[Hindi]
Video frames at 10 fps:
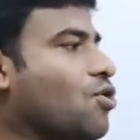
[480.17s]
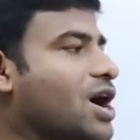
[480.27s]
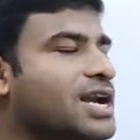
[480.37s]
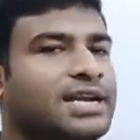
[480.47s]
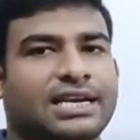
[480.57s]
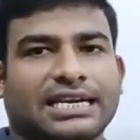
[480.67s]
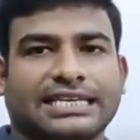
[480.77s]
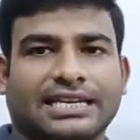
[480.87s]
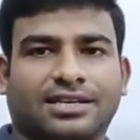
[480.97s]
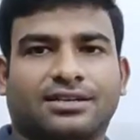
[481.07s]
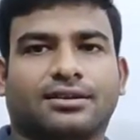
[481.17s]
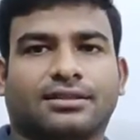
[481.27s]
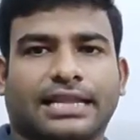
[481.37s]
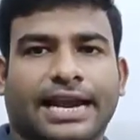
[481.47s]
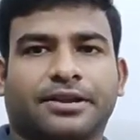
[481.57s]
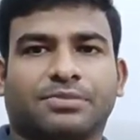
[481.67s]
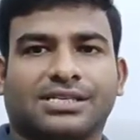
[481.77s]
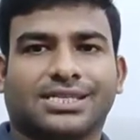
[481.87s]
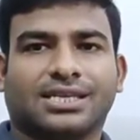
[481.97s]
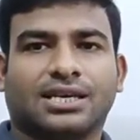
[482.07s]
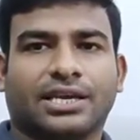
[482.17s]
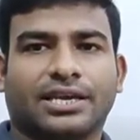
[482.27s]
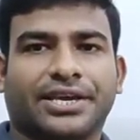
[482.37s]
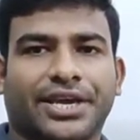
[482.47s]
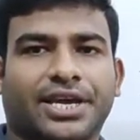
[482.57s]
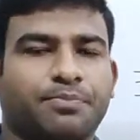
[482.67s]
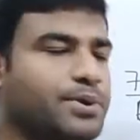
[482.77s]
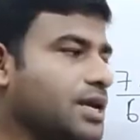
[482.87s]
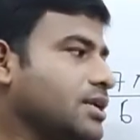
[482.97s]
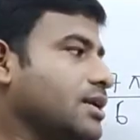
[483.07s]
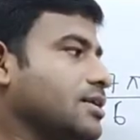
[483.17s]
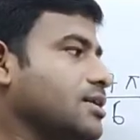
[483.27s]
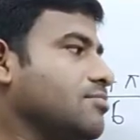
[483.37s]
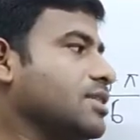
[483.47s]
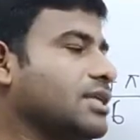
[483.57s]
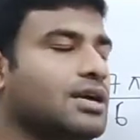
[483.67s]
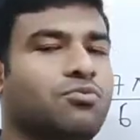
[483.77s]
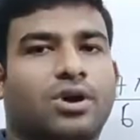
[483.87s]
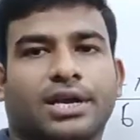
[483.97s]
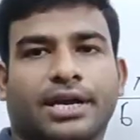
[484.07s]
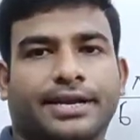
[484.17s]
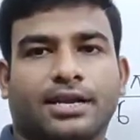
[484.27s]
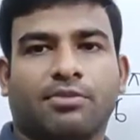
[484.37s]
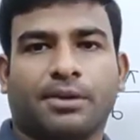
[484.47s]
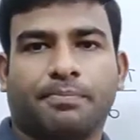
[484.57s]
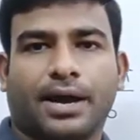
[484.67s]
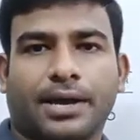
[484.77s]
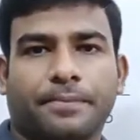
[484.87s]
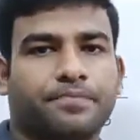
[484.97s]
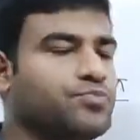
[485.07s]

वन रेडियन दैट मीन्स कि एक पेन का कीमत है वन एट्टी बाई पाए